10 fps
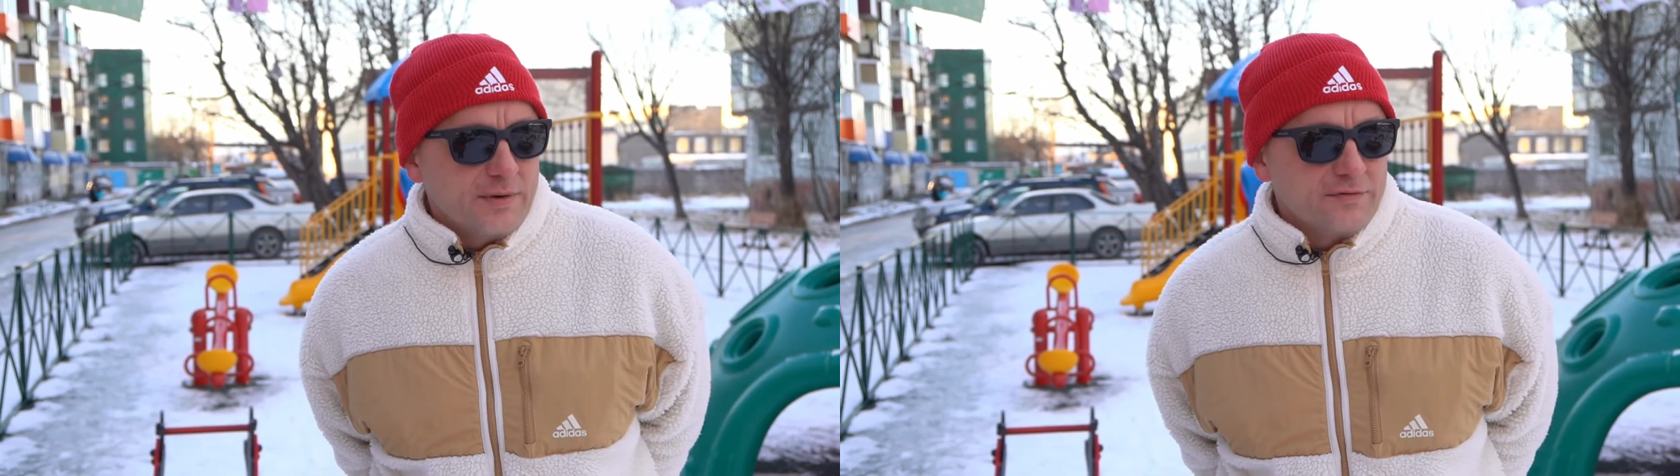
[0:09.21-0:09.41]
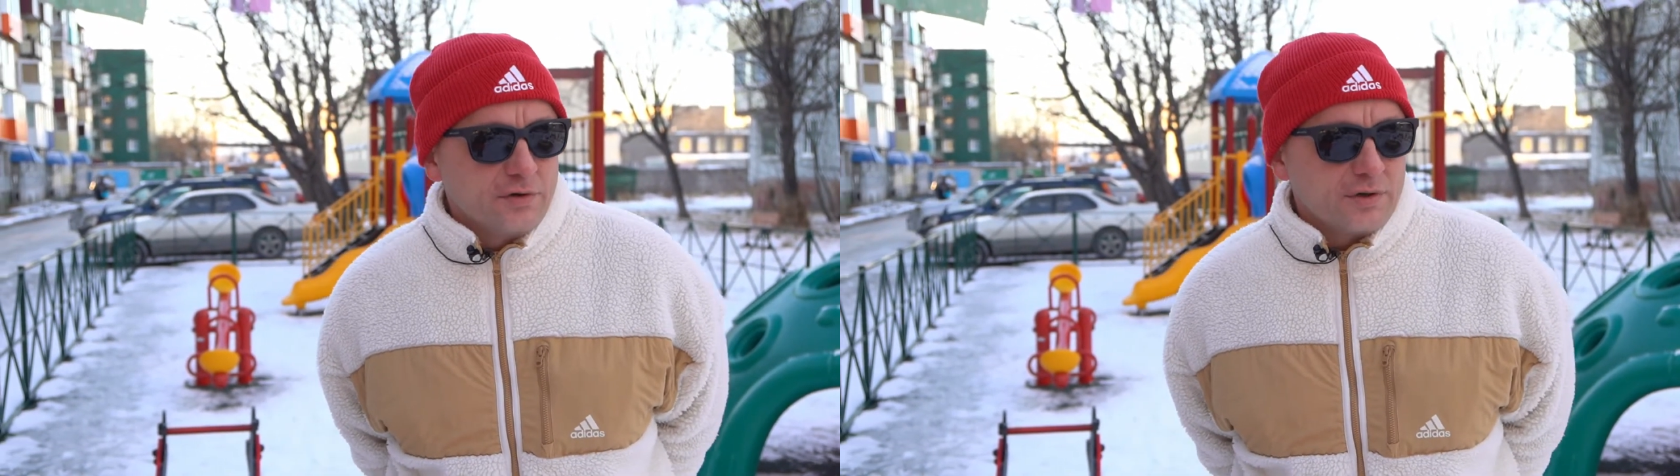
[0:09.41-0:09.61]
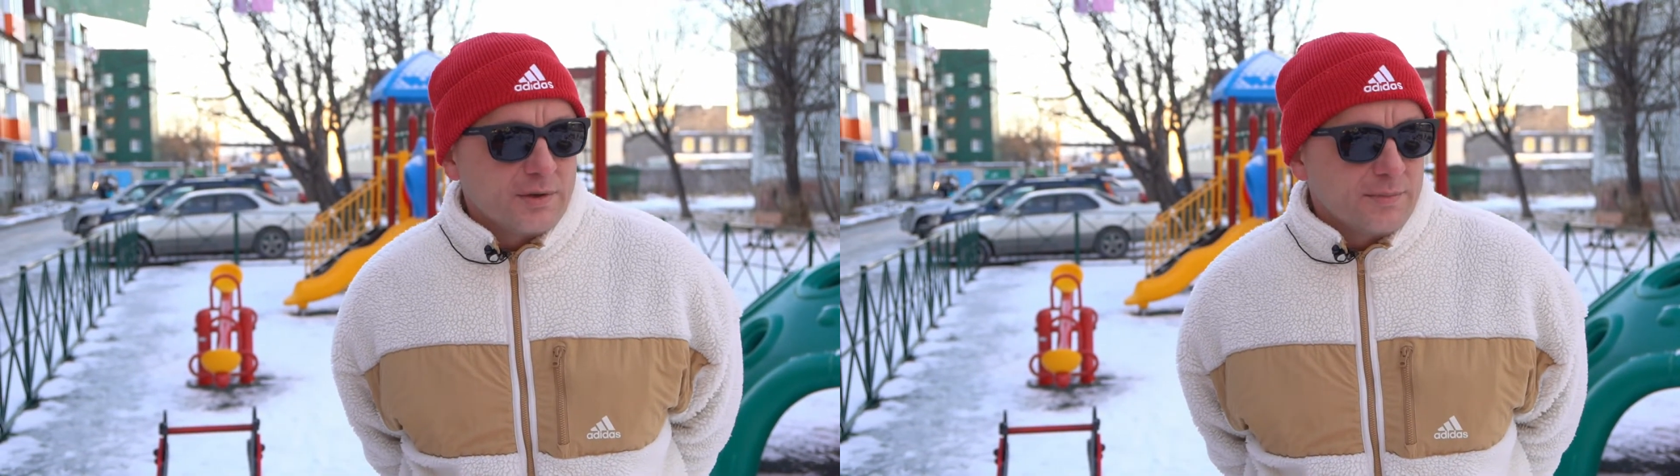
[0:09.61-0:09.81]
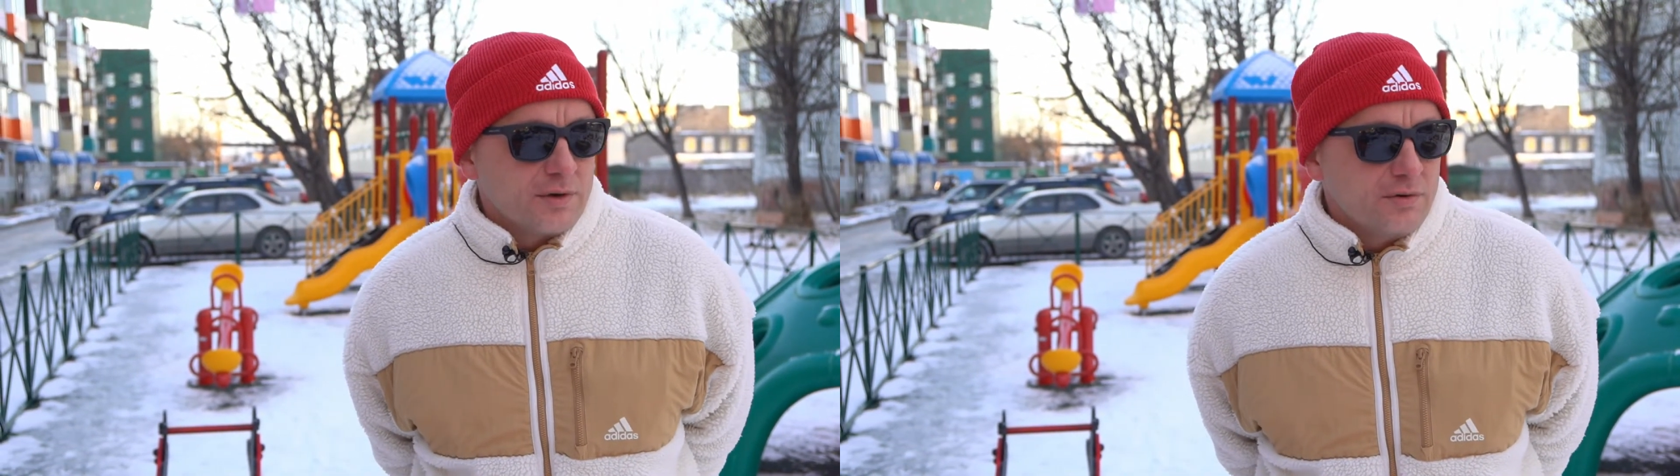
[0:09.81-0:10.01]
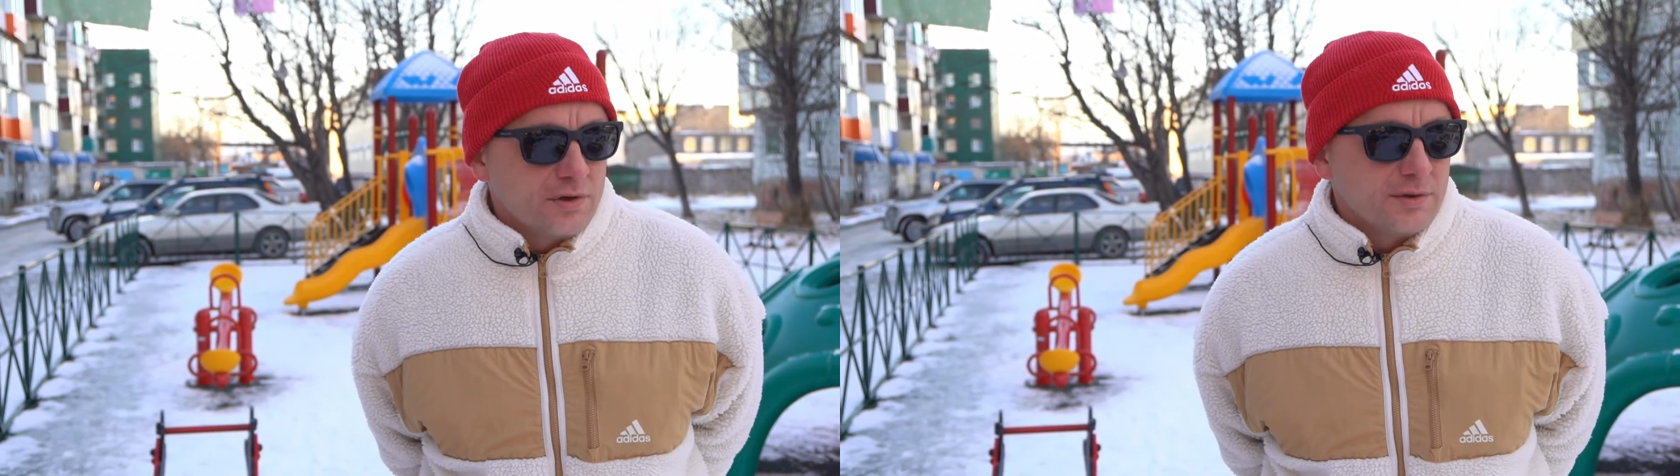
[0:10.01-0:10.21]
повторно
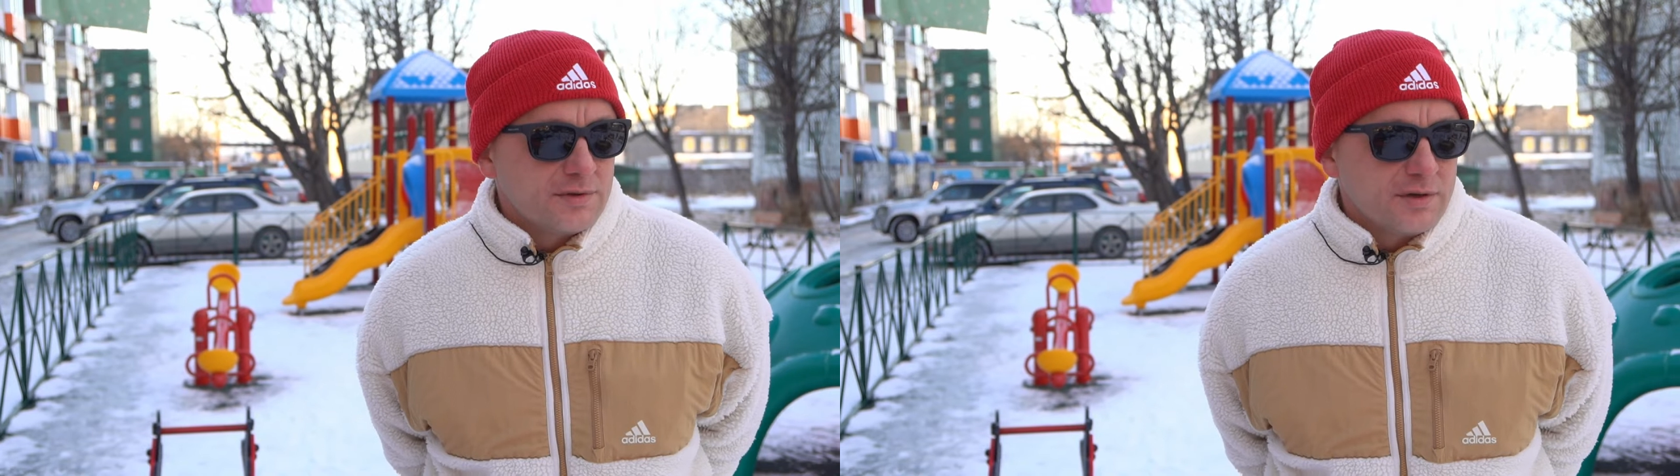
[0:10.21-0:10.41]
проходим с